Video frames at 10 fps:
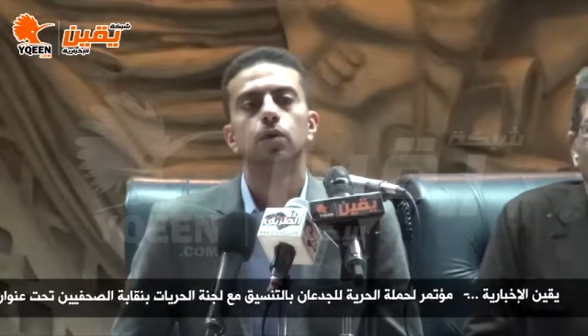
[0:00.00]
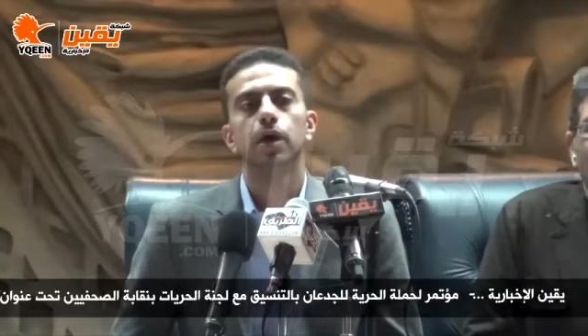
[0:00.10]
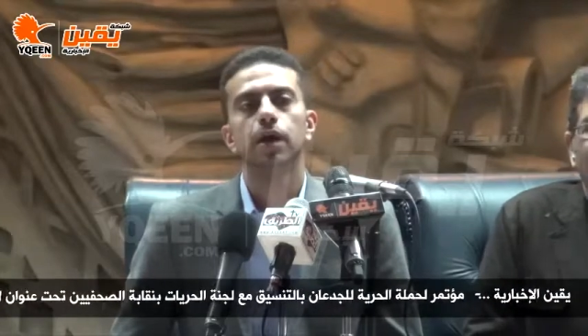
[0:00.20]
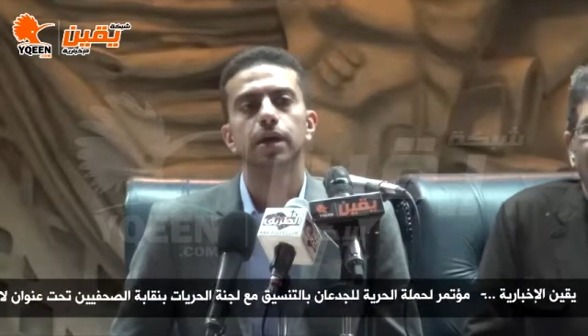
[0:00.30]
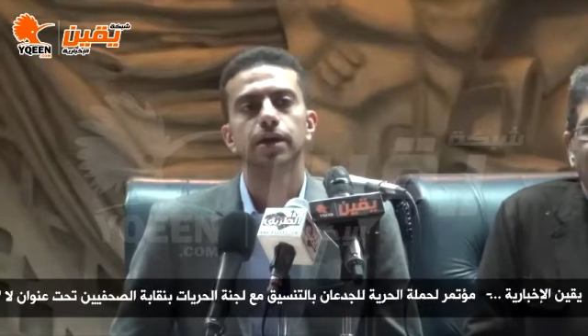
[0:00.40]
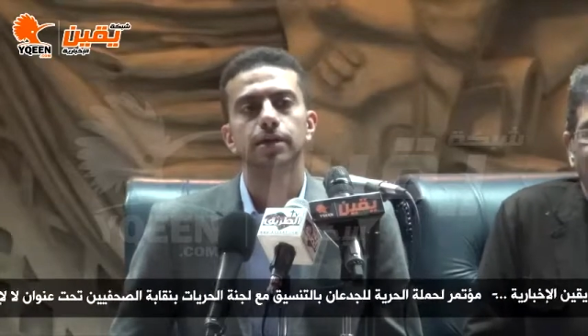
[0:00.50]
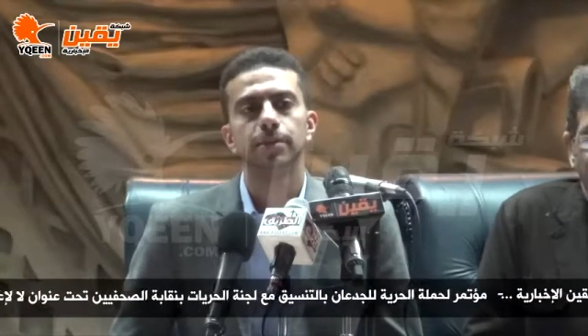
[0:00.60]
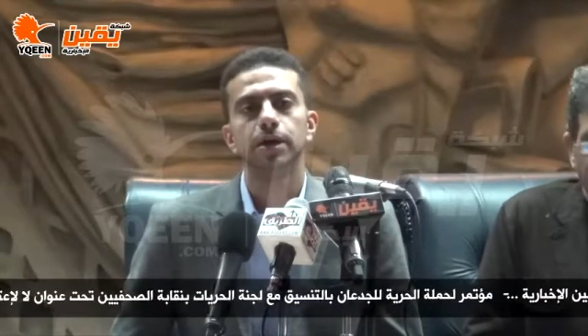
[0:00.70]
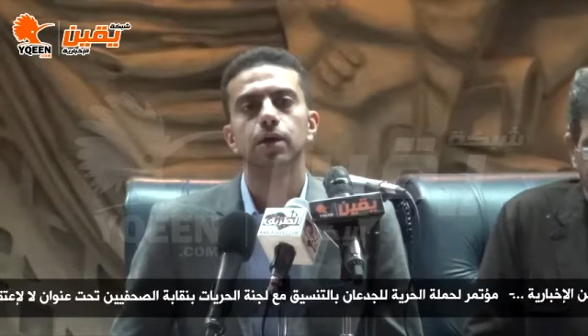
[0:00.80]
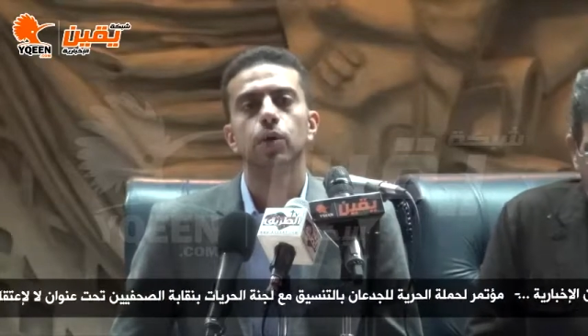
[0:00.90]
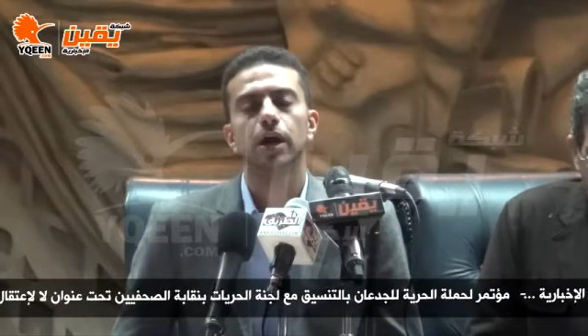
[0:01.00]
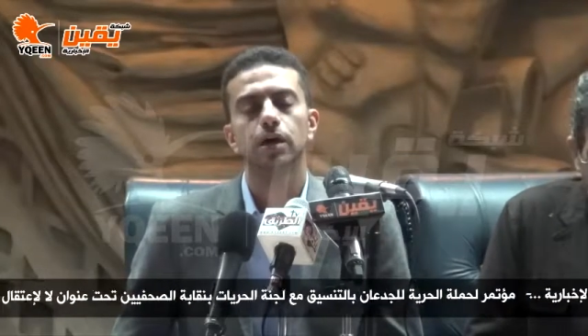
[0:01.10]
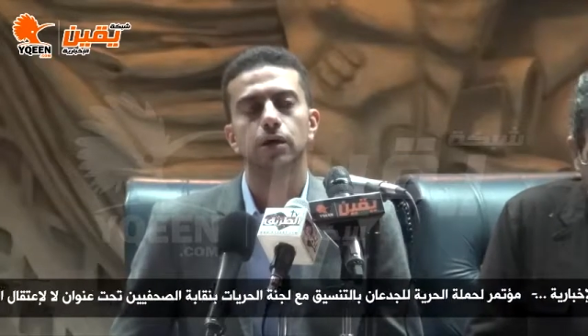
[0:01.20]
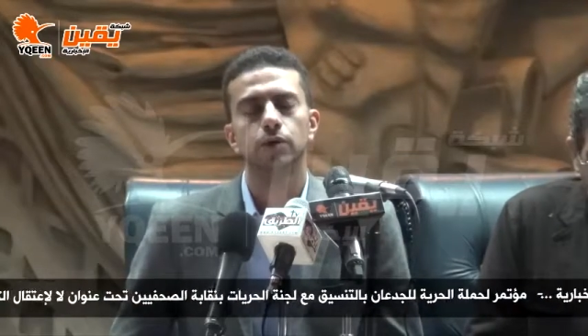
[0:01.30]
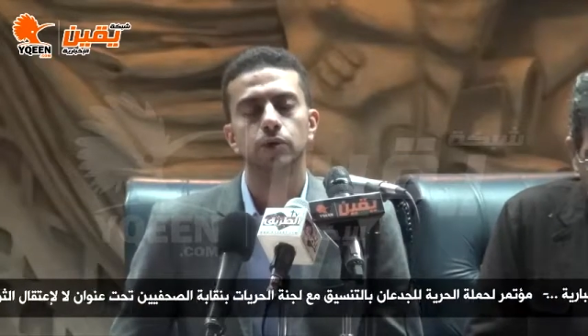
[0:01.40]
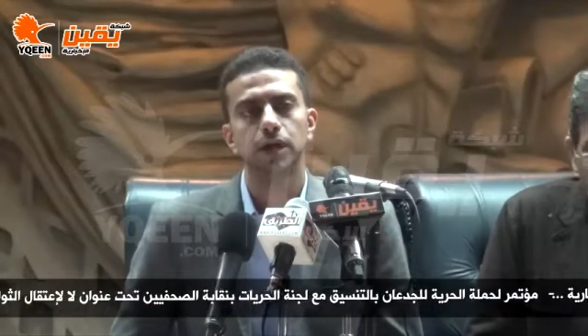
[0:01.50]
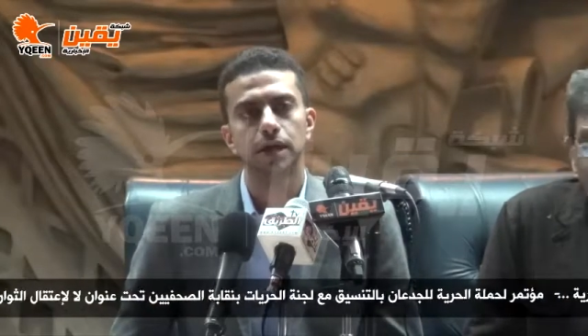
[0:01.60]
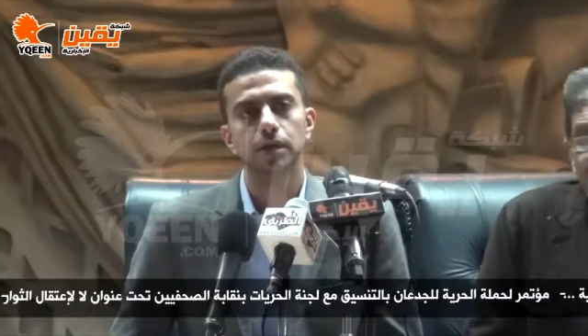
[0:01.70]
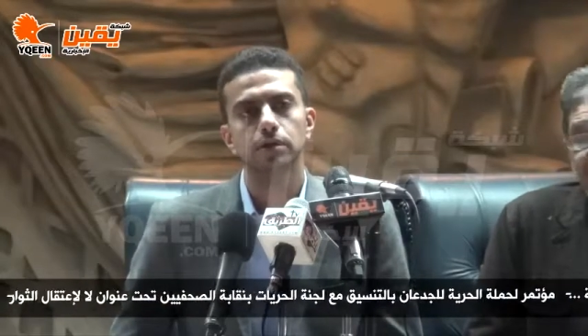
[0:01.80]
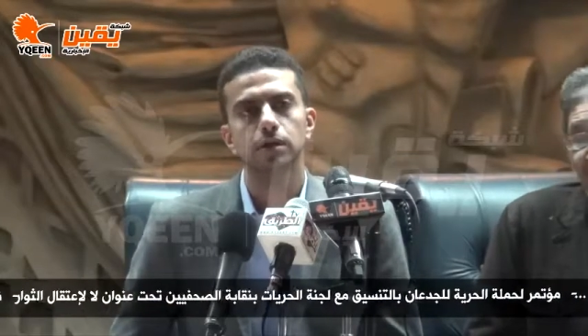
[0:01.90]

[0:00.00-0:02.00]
وغير ادميه وغير قانونيه